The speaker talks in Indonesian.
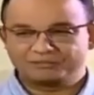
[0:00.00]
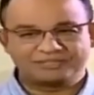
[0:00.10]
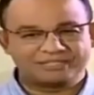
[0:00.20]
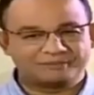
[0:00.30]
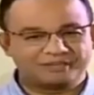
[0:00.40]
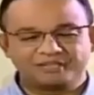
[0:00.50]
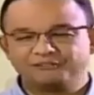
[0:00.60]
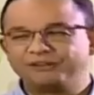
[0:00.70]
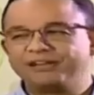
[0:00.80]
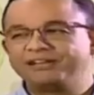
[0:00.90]
persiapan,
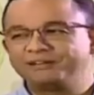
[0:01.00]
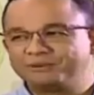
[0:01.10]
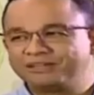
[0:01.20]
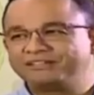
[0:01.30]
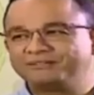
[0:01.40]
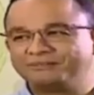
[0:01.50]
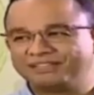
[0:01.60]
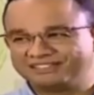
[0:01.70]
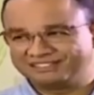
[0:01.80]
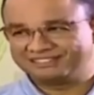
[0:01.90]
eventnya di banyak
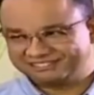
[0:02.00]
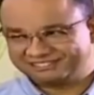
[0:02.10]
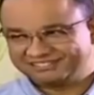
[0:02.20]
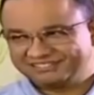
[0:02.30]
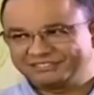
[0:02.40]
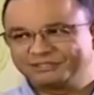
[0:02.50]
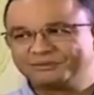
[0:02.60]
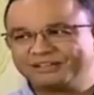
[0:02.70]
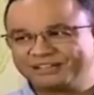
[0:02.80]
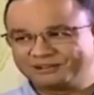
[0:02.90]
tempat, mm,
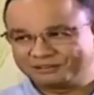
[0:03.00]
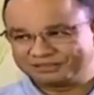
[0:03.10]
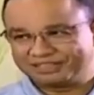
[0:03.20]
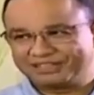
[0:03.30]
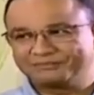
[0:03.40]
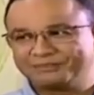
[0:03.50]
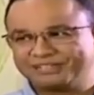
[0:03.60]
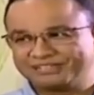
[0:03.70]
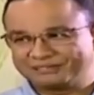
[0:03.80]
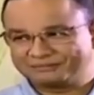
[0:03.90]
di banyak kota, di
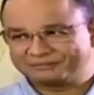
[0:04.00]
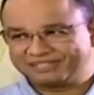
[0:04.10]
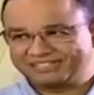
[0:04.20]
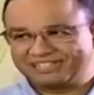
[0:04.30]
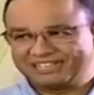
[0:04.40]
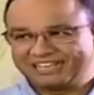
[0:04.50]
banyak tempat.